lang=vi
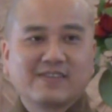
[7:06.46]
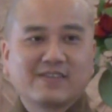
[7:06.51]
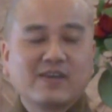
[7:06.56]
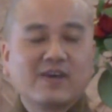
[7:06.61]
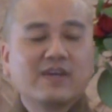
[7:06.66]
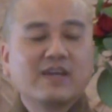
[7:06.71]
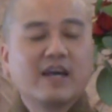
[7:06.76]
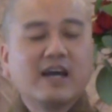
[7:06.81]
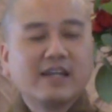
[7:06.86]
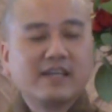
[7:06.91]

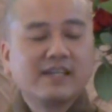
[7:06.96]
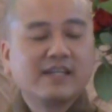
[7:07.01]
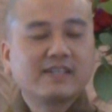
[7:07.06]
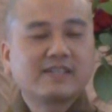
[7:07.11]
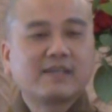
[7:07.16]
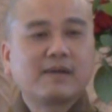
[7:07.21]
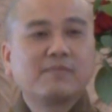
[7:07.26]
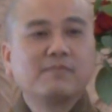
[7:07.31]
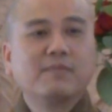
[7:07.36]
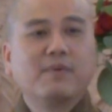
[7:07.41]
cho nên
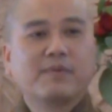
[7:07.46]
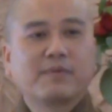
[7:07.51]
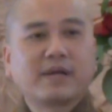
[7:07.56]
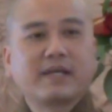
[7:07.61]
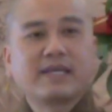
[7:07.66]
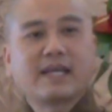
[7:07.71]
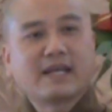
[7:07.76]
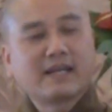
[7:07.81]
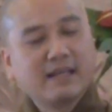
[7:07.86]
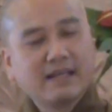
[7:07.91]
ở trong một
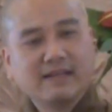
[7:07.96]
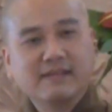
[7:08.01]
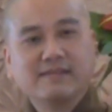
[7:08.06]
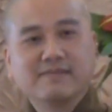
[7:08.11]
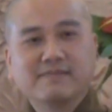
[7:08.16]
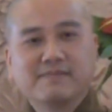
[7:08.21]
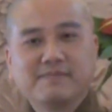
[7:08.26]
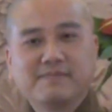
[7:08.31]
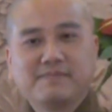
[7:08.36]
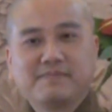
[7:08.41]
cái gia
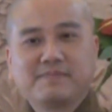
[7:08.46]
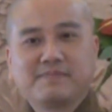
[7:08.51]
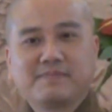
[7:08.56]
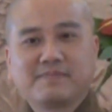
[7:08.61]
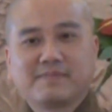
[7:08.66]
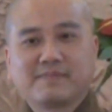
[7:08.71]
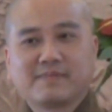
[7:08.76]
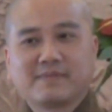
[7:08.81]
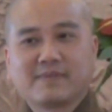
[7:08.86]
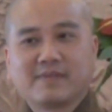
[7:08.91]
đình
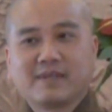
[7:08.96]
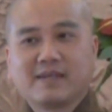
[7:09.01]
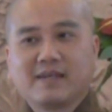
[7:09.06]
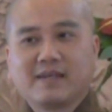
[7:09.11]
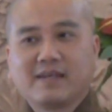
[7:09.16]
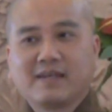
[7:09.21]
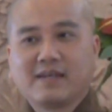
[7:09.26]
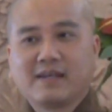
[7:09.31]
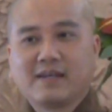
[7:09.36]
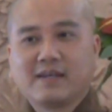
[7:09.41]

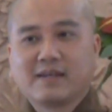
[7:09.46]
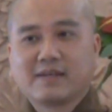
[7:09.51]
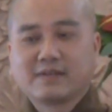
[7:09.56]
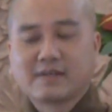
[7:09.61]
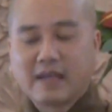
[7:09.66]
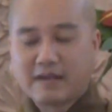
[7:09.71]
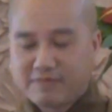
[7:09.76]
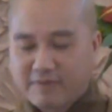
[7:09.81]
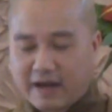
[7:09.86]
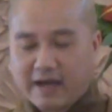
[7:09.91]

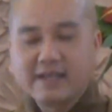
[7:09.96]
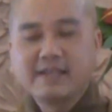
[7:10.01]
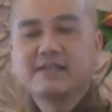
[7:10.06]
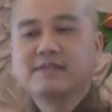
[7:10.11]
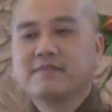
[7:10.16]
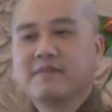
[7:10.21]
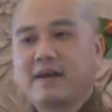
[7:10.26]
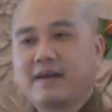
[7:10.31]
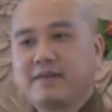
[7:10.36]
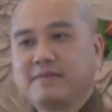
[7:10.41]
thà phải
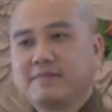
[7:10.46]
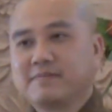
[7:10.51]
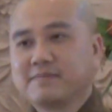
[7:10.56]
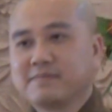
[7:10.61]
như vậy